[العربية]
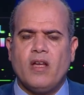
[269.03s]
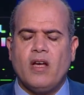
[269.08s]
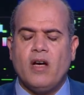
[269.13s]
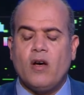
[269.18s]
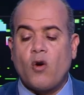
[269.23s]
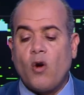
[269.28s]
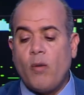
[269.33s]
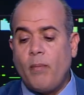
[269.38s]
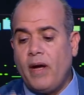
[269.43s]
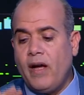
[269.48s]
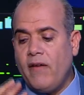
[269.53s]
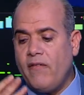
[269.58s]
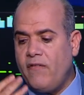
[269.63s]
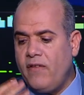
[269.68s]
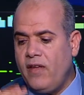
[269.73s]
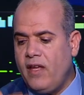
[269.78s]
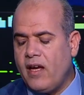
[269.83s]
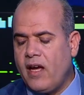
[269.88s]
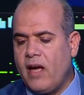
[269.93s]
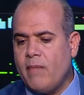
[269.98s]
ربع
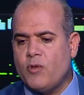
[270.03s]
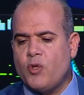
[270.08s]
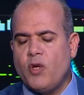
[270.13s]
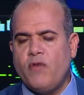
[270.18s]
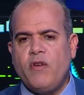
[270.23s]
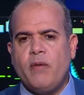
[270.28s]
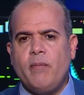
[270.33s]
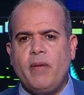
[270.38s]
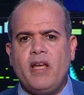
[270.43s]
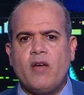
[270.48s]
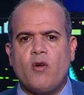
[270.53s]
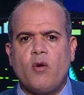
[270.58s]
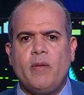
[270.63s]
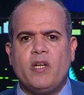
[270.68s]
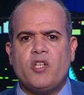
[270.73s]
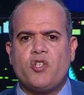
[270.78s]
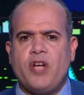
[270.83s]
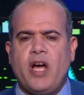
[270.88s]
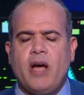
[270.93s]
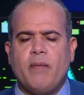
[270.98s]
في 25% ربع
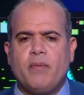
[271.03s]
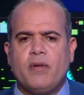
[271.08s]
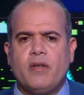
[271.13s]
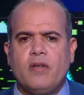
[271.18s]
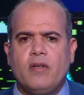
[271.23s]
الشعب